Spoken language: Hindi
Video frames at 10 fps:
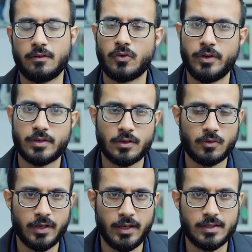फ्रोएशन
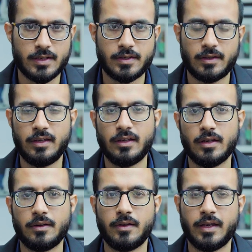को नहीं जा सकती
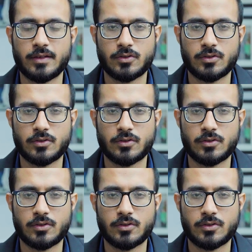या एक